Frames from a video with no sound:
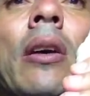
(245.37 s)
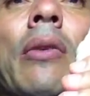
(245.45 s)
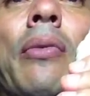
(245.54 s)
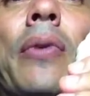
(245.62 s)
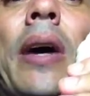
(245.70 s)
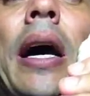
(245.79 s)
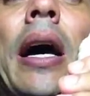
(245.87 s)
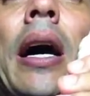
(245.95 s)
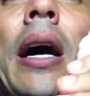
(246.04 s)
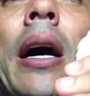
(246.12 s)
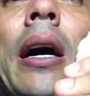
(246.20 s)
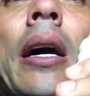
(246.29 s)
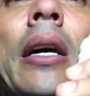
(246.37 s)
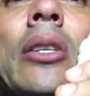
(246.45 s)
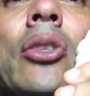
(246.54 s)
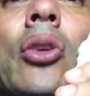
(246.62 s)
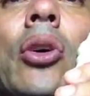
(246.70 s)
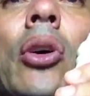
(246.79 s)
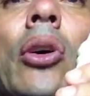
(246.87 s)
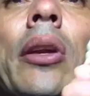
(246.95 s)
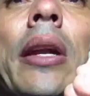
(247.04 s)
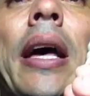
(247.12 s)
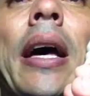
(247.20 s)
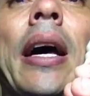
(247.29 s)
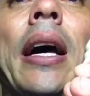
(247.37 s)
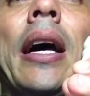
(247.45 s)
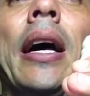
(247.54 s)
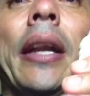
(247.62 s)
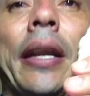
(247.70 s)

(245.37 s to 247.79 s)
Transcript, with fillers: Fa, sol, la,